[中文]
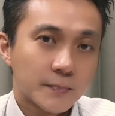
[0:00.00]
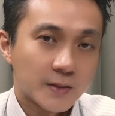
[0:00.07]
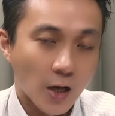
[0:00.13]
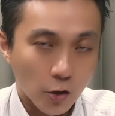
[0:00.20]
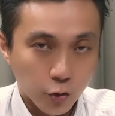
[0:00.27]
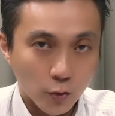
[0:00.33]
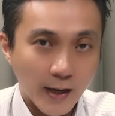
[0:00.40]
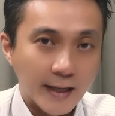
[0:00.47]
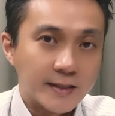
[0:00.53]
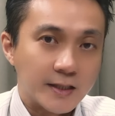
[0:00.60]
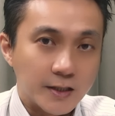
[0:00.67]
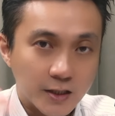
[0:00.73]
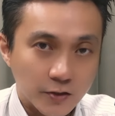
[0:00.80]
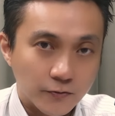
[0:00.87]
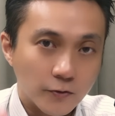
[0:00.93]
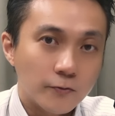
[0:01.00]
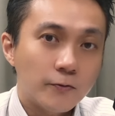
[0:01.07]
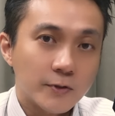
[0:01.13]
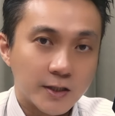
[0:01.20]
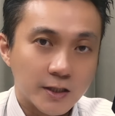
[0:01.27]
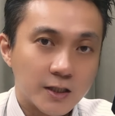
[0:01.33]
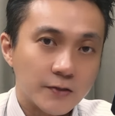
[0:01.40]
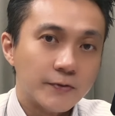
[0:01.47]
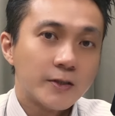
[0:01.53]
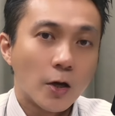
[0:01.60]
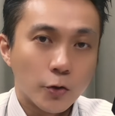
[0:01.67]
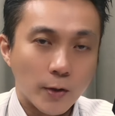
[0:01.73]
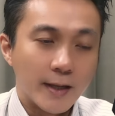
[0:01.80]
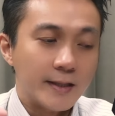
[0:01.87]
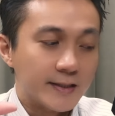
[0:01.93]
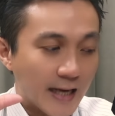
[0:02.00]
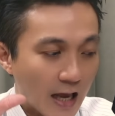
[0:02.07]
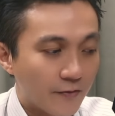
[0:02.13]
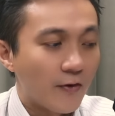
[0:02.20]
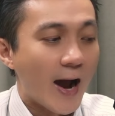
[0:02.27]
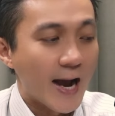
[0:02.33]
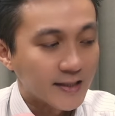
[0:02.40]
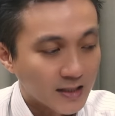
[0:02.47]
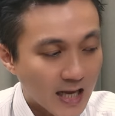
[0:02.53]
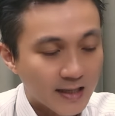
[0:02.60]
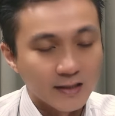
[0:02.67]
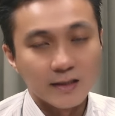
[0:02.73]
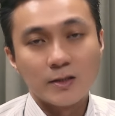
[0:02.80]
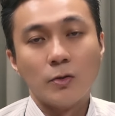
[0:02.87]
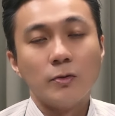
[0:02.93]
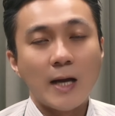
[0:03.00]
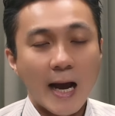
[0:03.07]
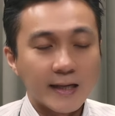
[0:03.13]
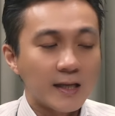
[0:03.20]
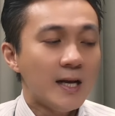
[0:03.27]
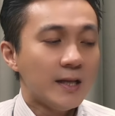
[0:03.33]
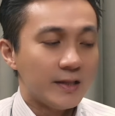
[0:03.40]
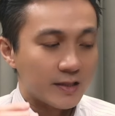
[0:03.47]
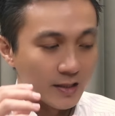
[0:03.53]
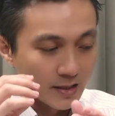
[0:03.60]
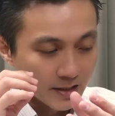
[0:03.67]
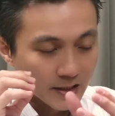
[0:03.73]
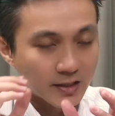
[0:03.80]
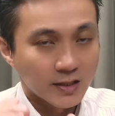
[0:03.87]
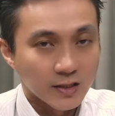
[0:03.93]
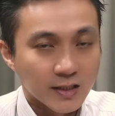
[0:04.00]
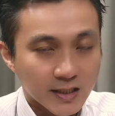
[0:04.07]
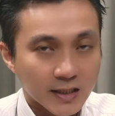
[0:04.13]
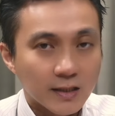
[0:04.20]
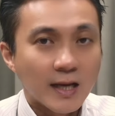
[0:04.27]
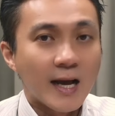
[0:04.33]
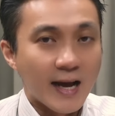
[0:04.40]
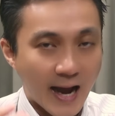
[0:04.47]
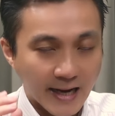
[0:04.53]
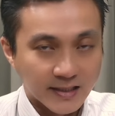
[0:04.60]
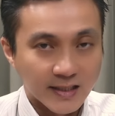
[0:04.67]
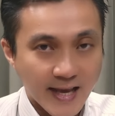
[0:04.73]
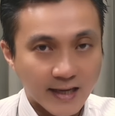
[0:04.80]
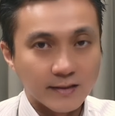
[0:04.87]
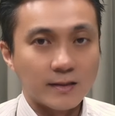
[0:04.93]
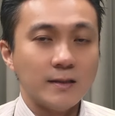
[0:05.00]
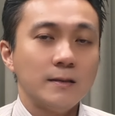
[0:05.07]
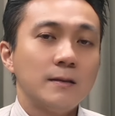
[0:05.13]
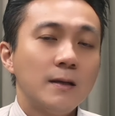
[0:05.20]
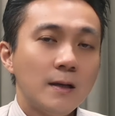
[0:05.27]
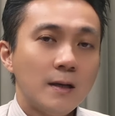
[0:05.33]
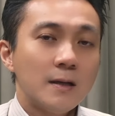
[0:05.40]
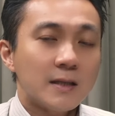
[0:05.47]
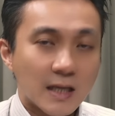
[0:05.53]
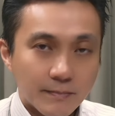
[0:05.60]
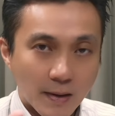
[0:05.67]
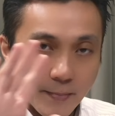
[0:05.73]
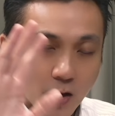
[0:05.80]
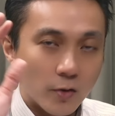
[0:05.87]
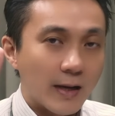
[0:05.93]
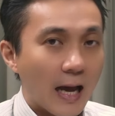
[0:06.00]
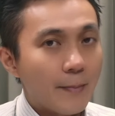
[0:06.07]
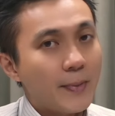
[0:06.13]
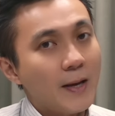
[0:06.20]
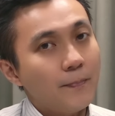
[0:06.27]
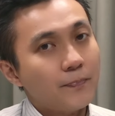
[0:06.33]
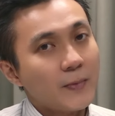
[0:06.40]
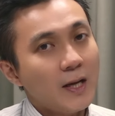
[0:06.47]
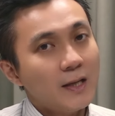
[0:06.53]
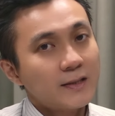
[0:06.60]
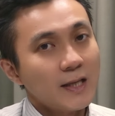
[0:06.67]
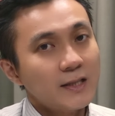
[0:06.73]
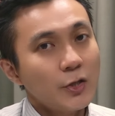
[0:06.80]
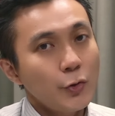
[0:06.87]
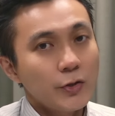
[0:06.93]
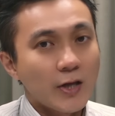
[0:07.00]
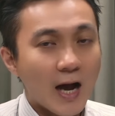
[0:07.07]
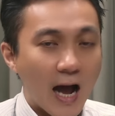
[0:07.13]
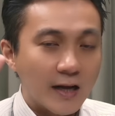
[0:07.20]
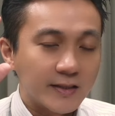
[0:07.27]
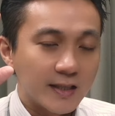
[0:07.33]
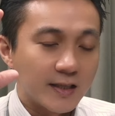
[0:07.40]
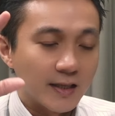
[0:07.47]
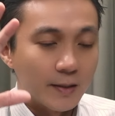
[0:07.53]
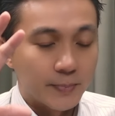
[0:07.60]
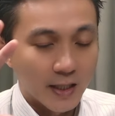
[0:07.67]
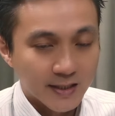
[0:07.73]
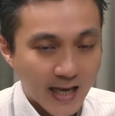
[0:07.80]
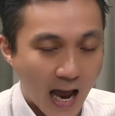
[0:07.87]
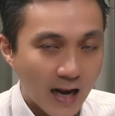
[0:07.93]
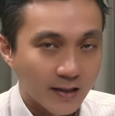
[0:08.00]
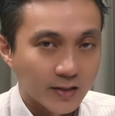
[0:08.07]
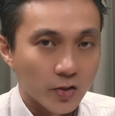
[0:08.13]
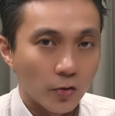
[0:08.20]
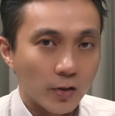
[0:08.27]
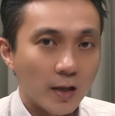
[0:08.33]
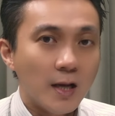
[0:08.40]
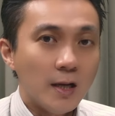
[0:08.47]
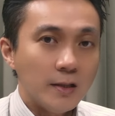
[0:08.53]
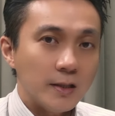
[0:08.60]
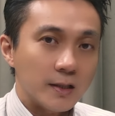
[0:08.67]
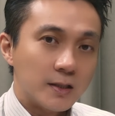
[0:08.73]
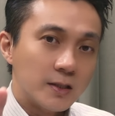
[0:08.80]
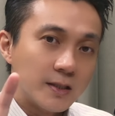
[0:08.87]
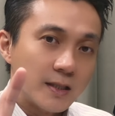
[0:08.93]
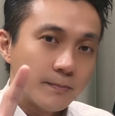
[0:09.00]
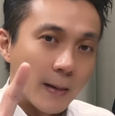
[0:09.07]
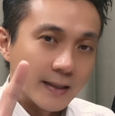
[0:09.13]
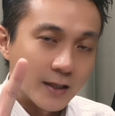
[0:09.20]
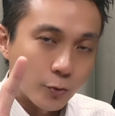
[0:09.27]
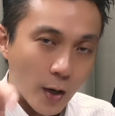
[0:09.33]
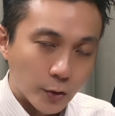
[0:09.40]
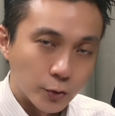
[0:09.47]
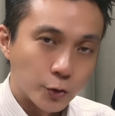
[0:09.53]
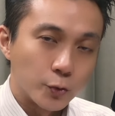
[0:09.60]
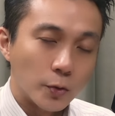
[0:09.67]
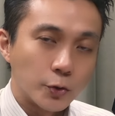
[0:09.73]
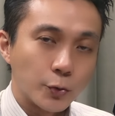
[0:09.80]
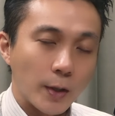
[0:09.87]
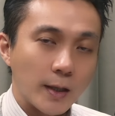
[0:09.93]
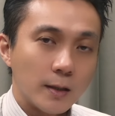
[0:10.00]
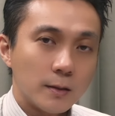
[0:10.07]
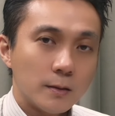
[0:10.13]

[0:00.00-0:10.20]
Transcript: 到头来起起伏伏、起起伏，到头来你财富还是那样子，都还是你的你的资金还是那样子，根本没有改变。甚至遇到行情可能比较差的时候呢，你的资金马上快速缩水，